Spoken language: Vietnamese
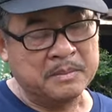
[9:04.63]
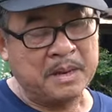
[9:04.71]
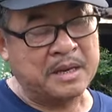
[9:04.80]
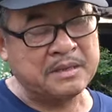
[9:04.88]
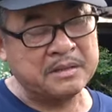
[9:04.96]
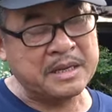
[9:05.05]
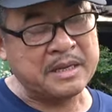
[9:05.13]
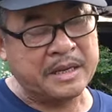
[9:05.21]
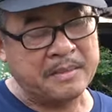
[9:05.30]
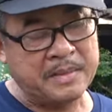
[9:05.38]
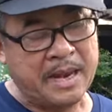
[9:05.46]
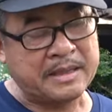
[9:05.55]
Bởi tiết
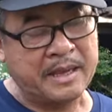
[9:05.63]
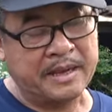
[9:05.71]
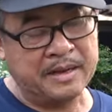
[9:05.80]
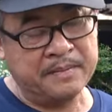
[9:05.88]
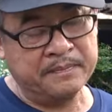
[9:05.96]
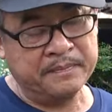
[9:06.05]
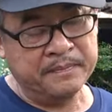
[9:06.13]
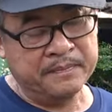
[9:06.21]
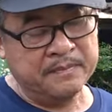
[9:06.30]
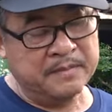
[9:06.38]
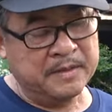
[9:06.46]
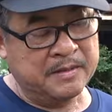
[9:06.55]
kiệm hà tiện.
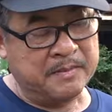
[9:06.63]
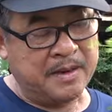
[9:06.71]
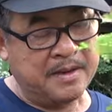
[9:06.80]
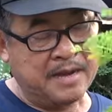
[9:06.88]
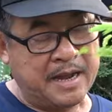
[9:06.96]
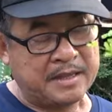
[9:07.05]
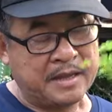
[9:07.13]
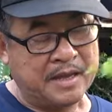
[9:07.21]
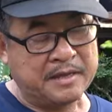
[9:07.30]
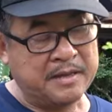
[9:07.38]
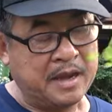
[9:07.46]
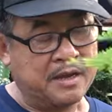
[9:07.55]
Bởi hà
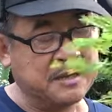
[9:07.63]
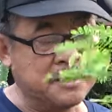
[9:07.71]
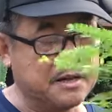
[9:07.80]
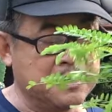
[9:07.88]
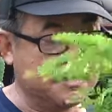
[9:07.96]
tiện dở thương